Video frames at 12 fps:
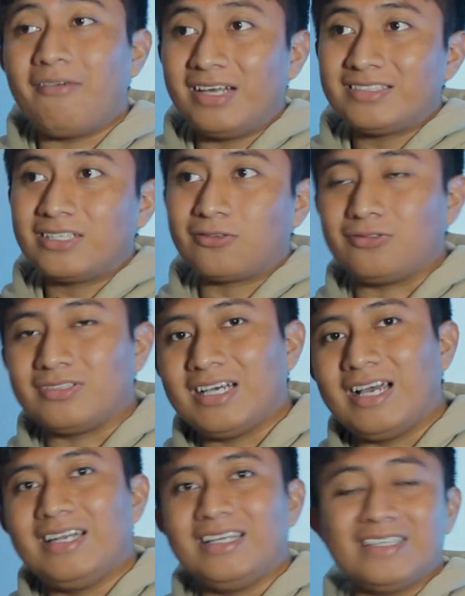hablaste con
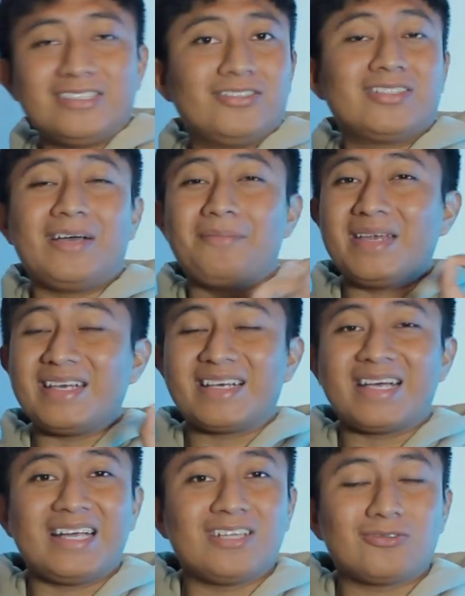tal y así, o sea, me
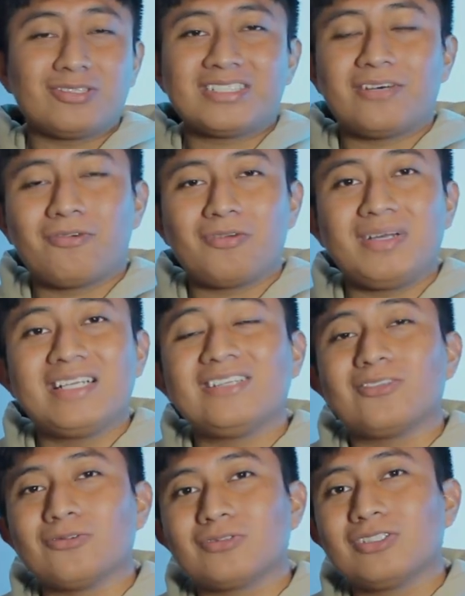encantó esa forma de
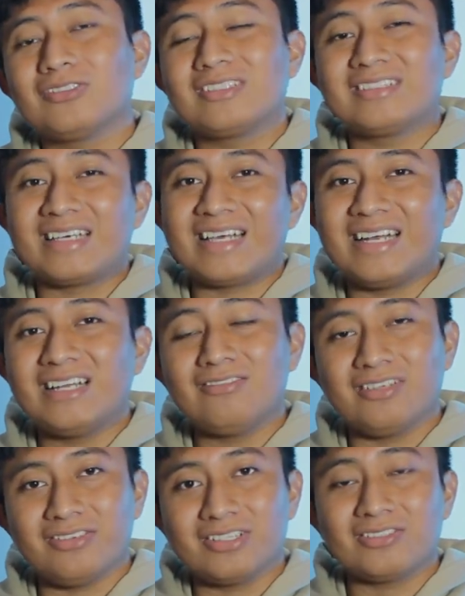introducirnos a ese gran
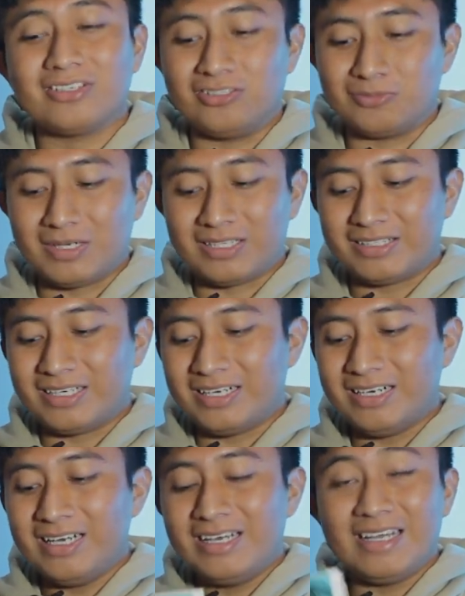universo que nos
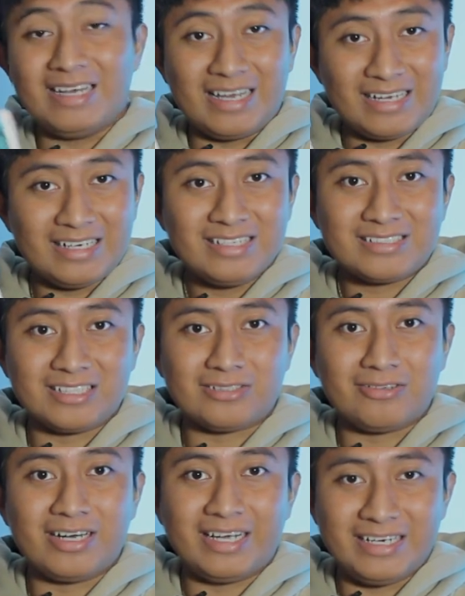plantea la gran
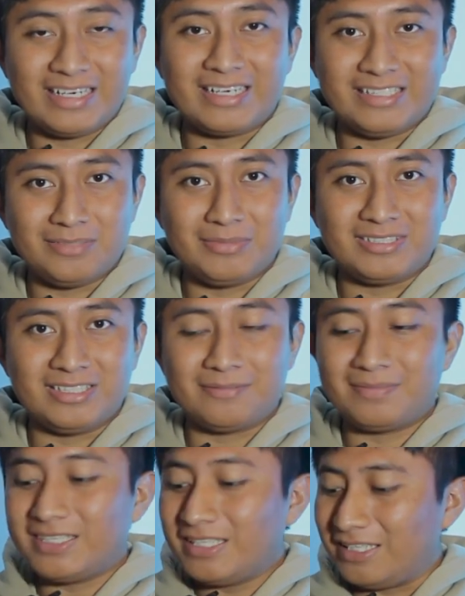escritora N.K. Jemisin.
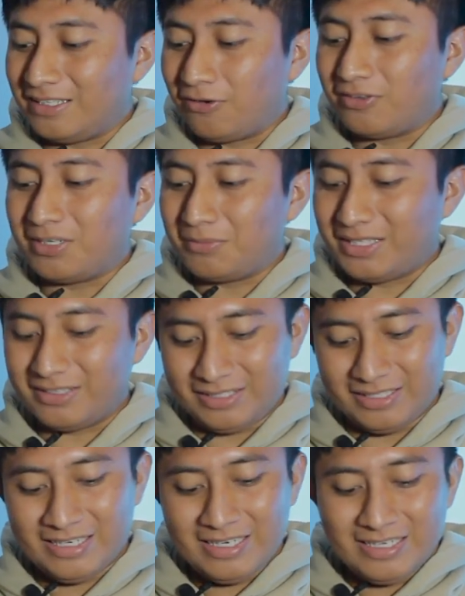Y
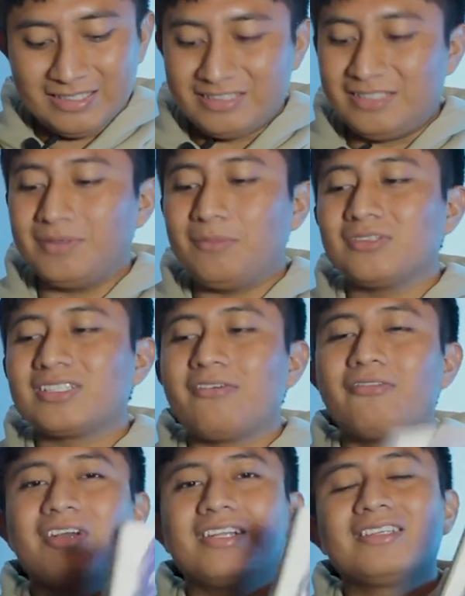obviamente, si vamos a
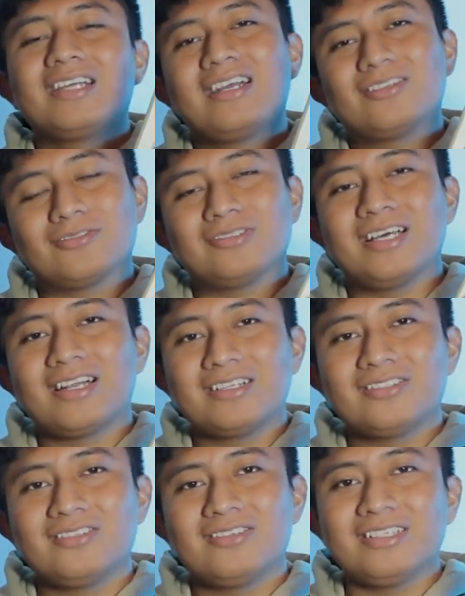enfrentar sus
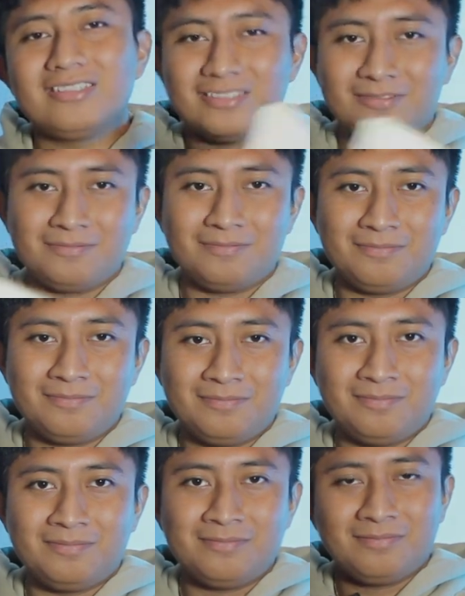narraciones,
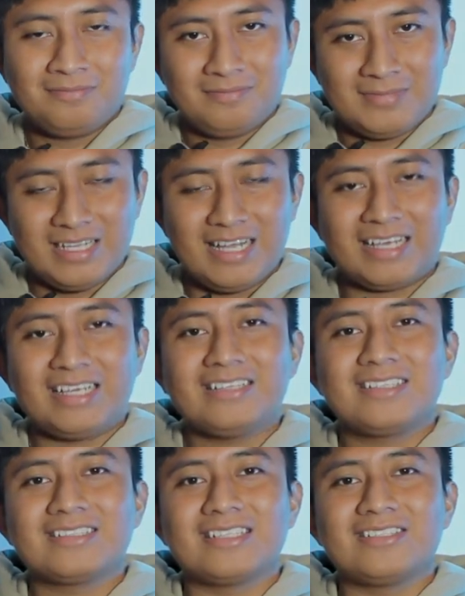la
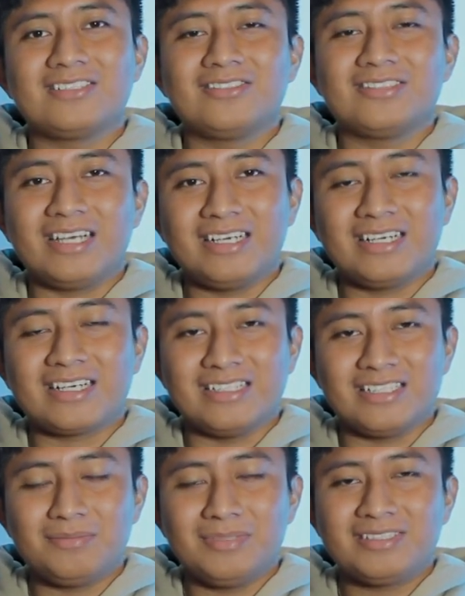quinta estación de N.K.
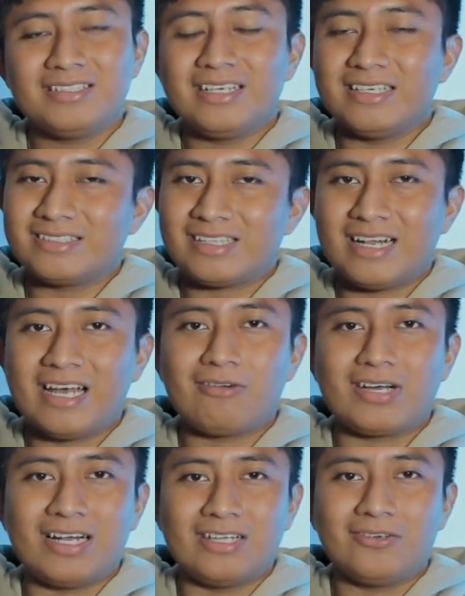Jemisin es
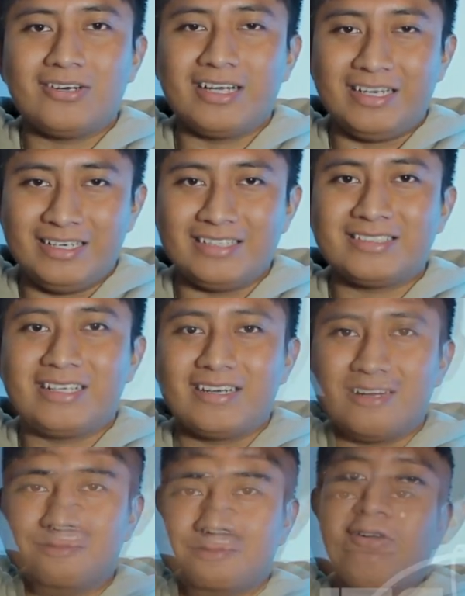claro ganador en este
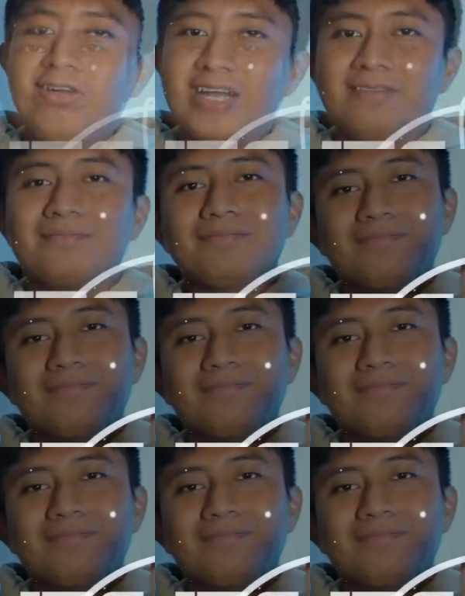round. Ahora,